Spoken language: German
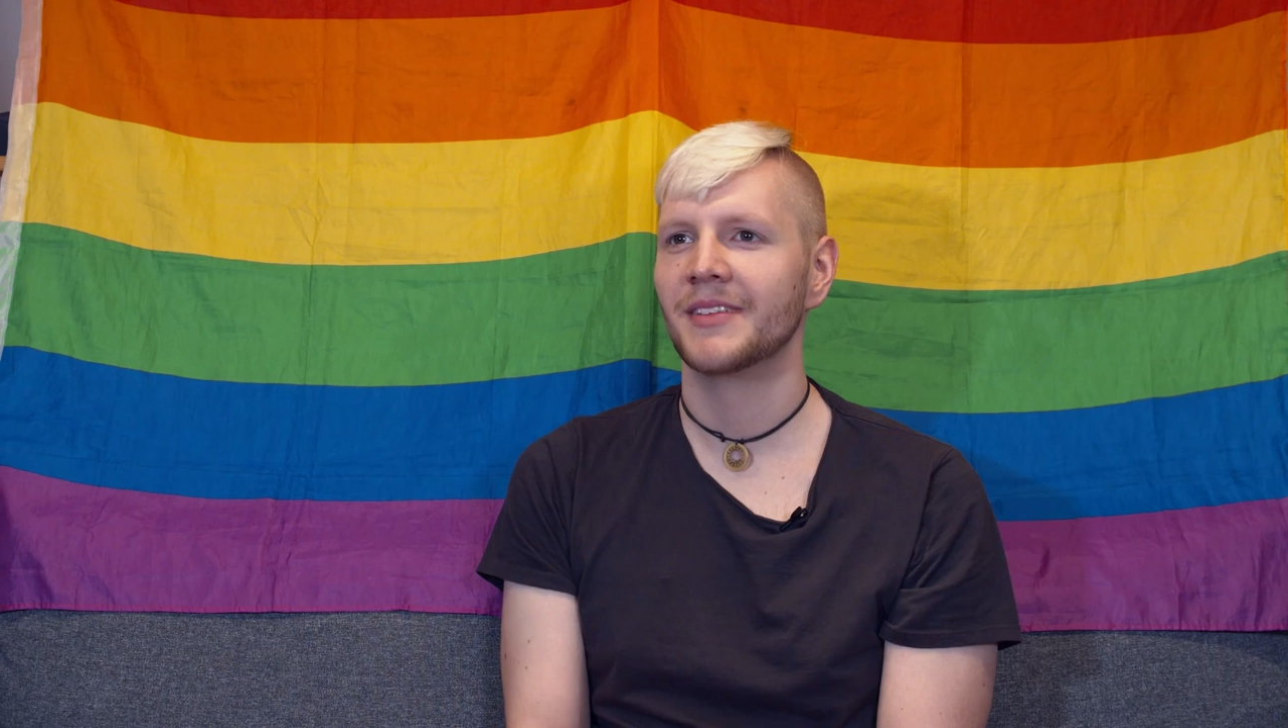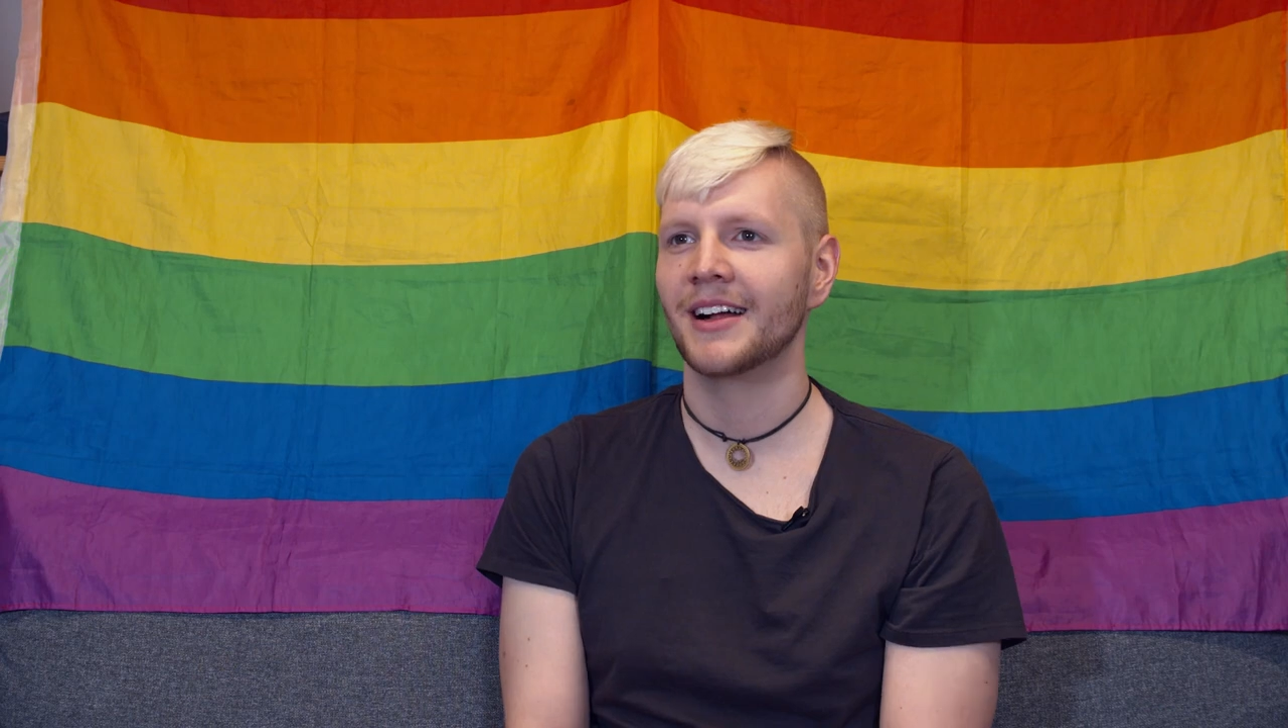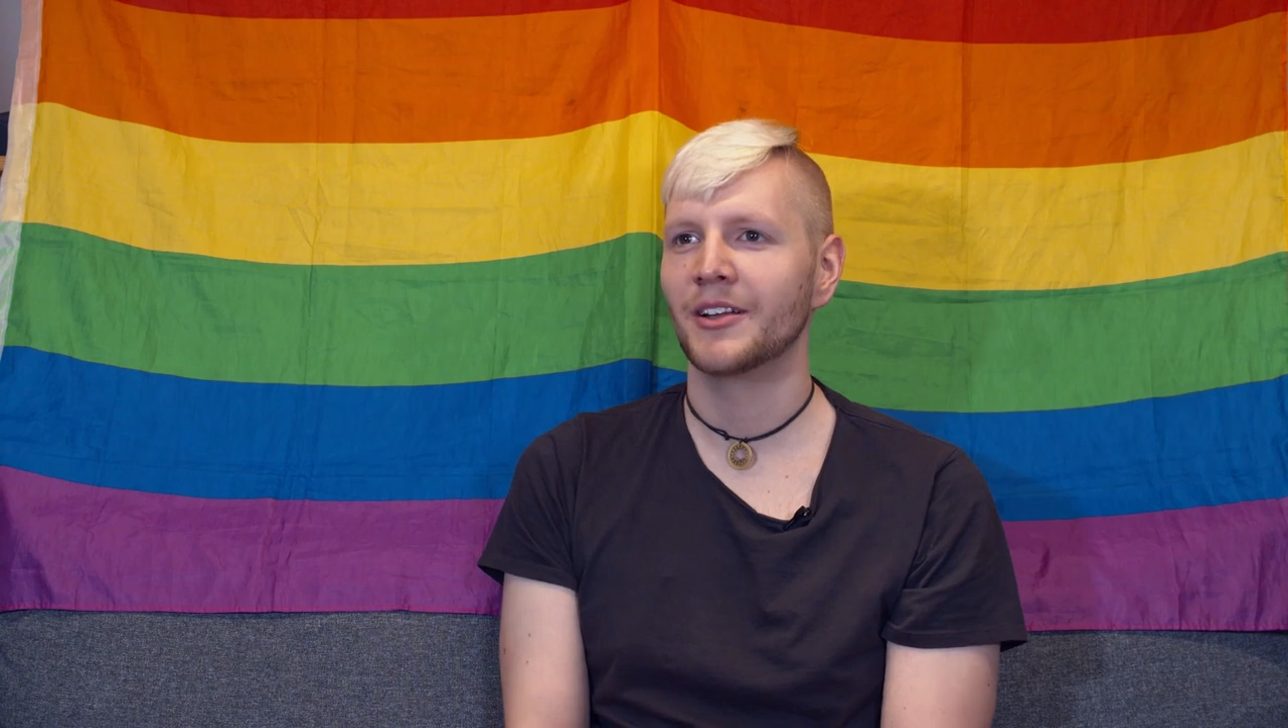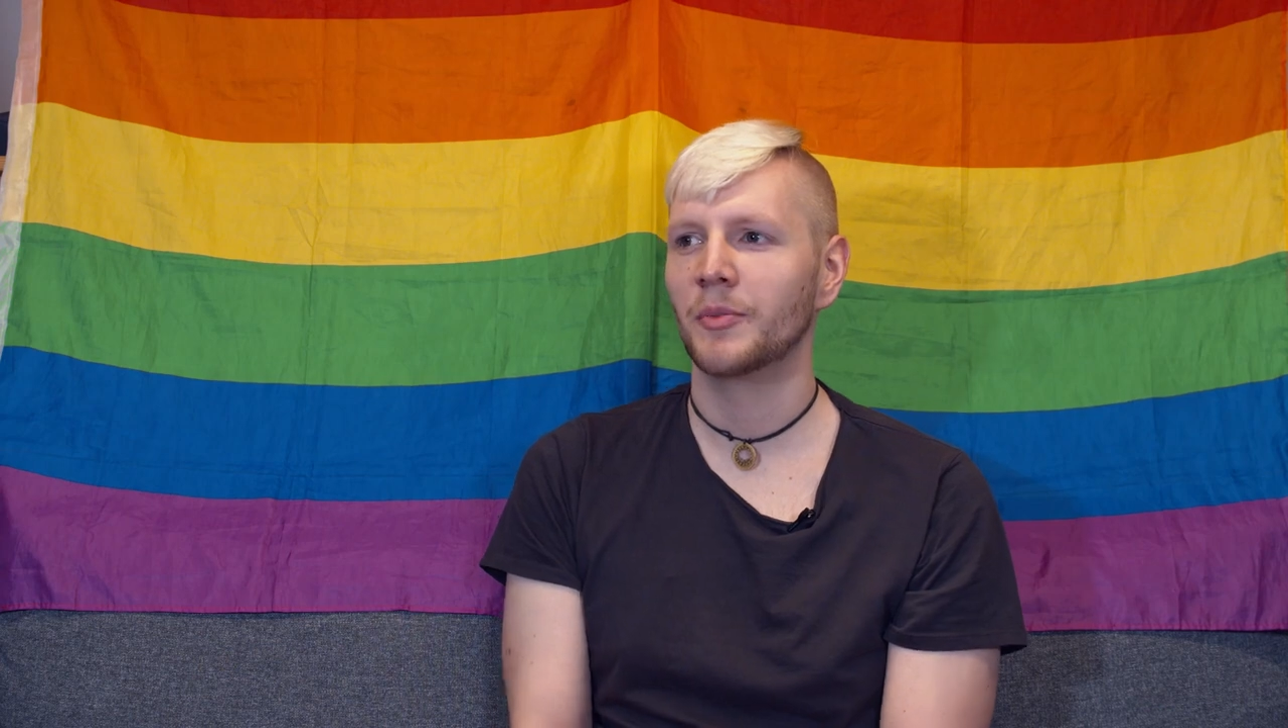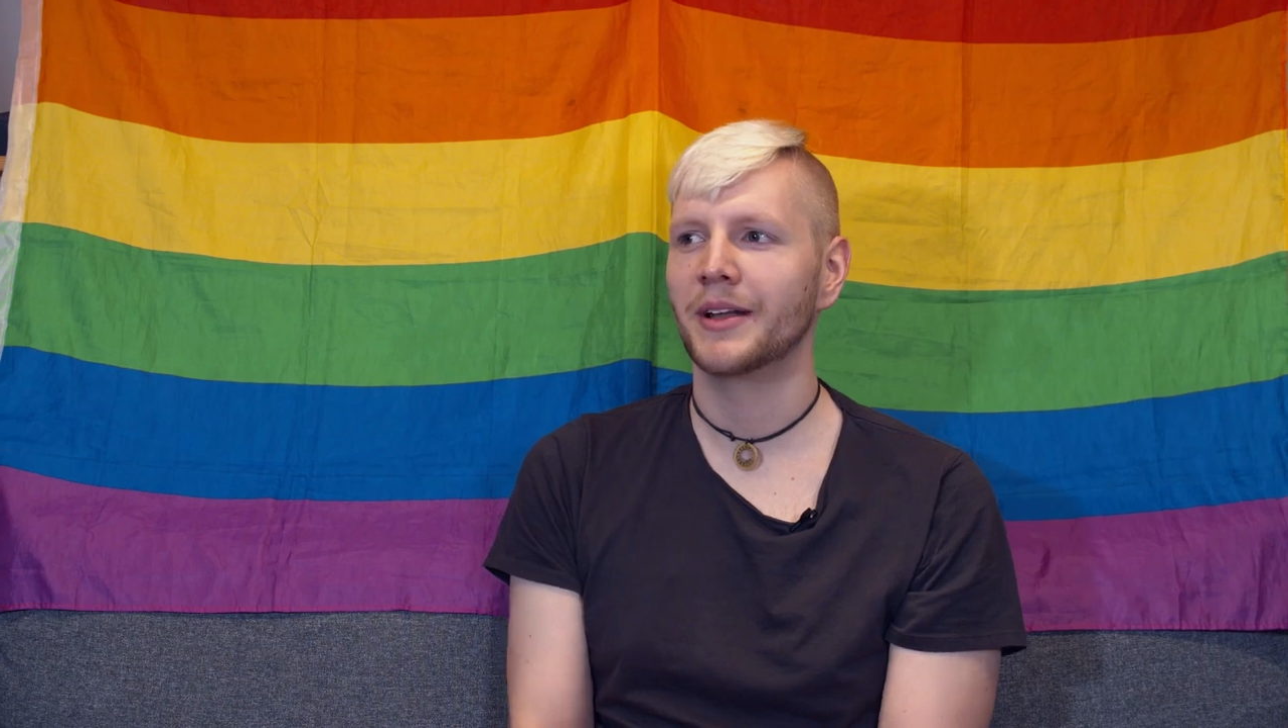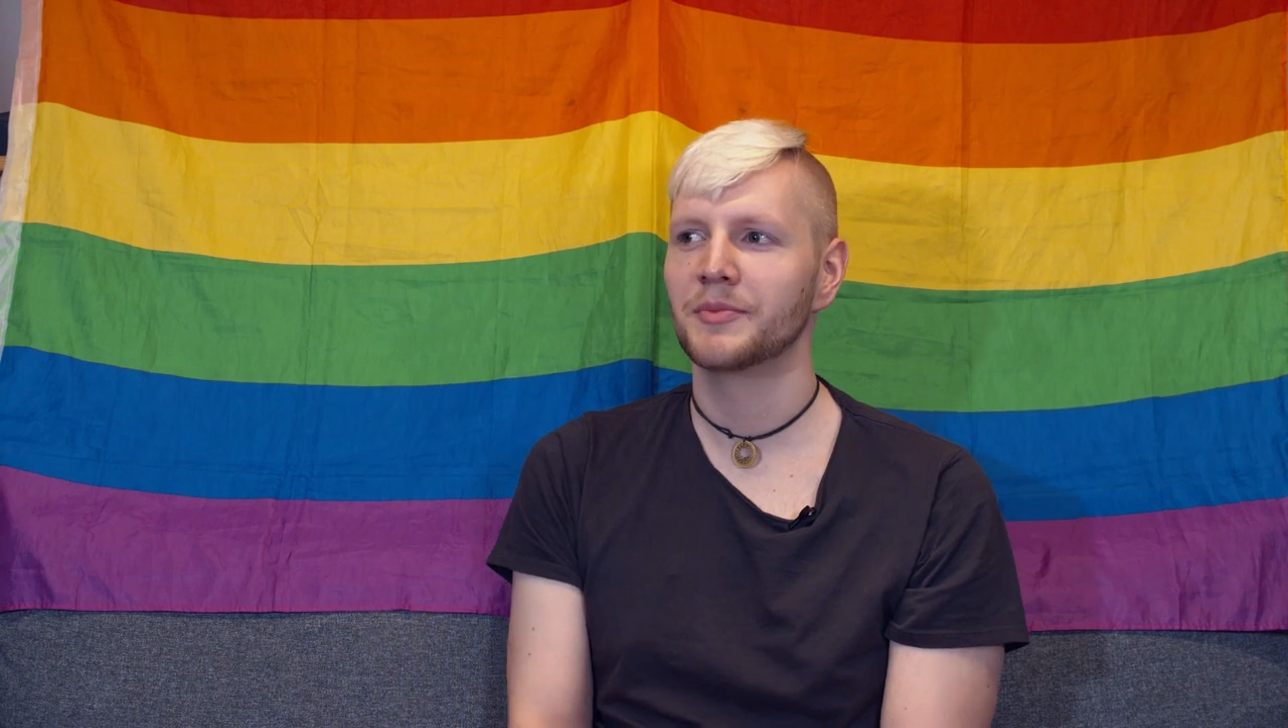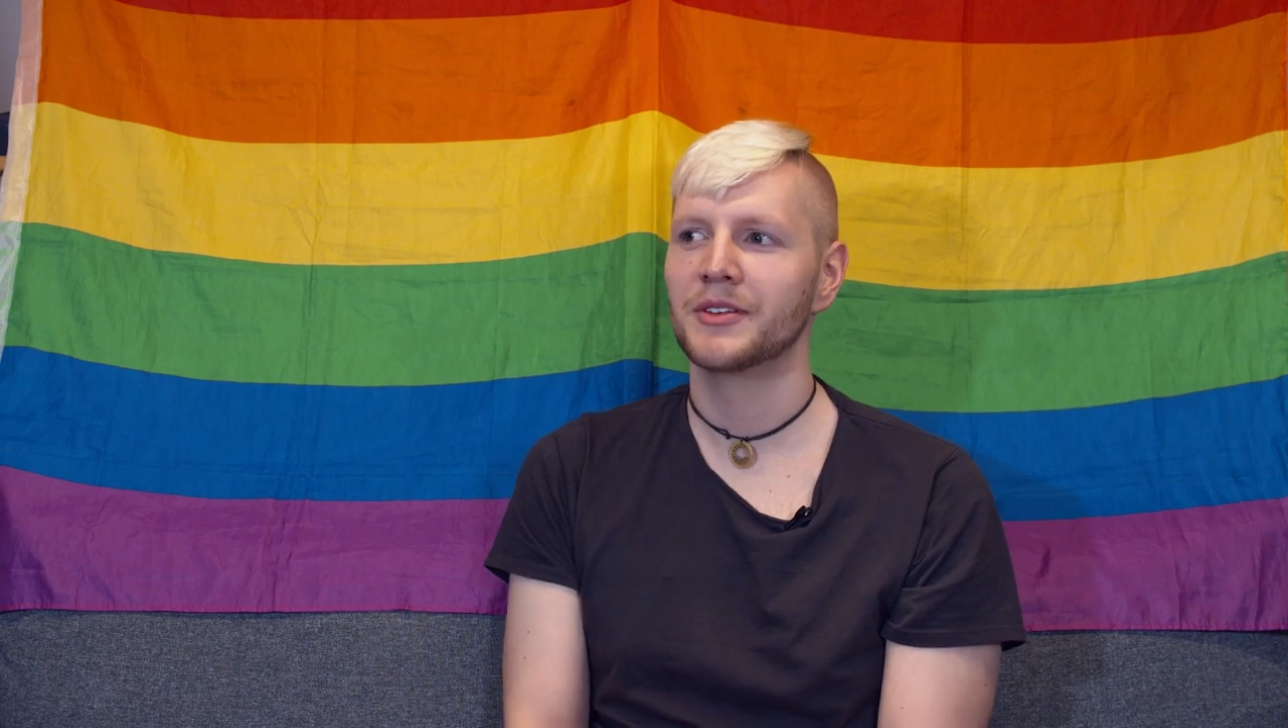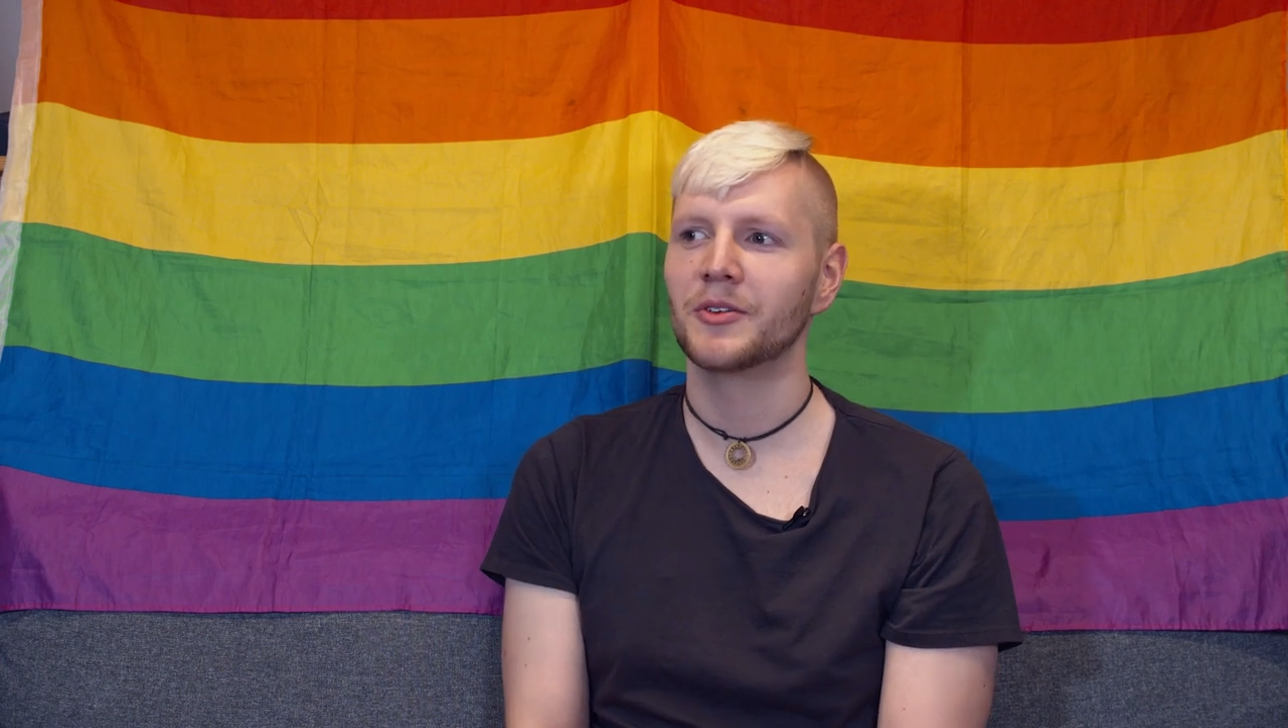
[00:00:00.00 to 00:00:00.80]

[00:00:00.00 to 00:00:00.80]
halt auch manchmal